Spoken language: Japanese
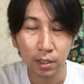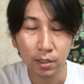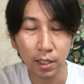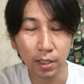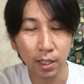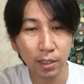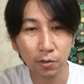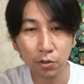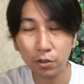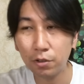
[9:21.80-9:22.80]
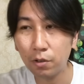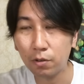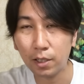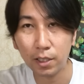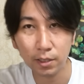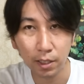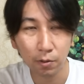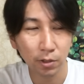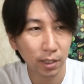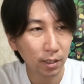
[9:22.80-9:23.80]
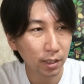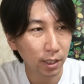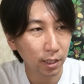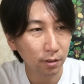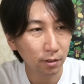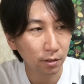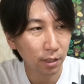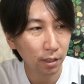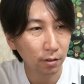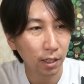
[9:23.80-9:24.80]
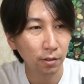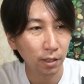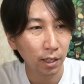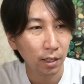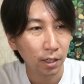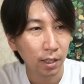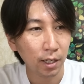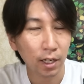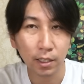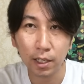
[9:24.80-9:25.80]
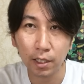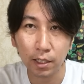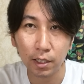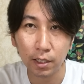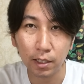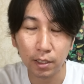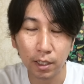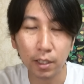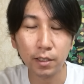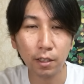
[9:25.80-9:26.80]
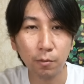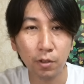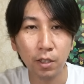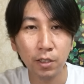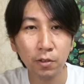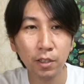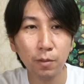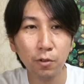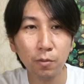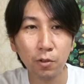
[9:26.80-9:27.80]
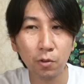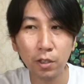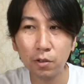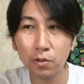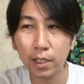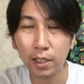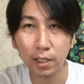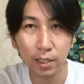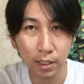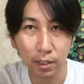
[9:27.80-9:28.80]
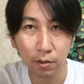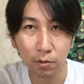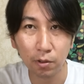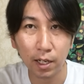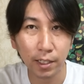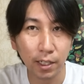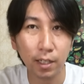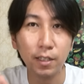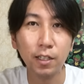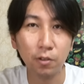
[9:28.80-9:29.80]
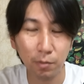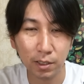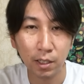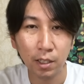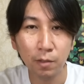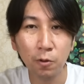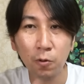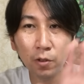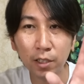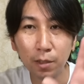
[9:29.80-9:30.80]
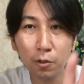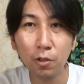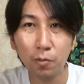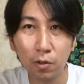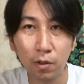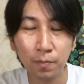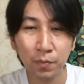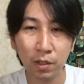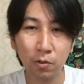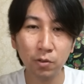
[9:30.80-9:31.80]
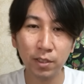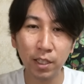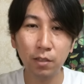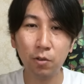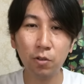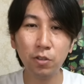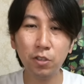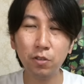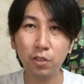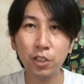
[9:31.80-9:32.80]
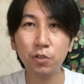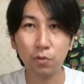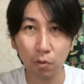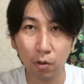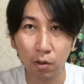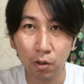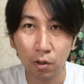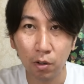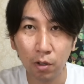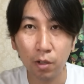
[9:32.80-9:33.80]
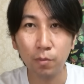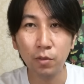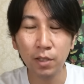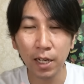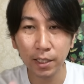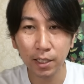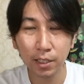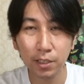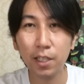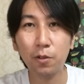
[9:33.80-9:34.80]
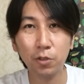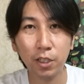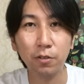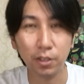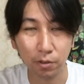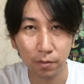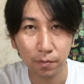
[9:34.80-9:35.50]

で炭素14とかですね5700年ぐらいのね半減期なんですけどもそういったものも取り除けていないっていうことが明らかになっておりますでもこういったものもこの全62種の無害化に成功してるんですよ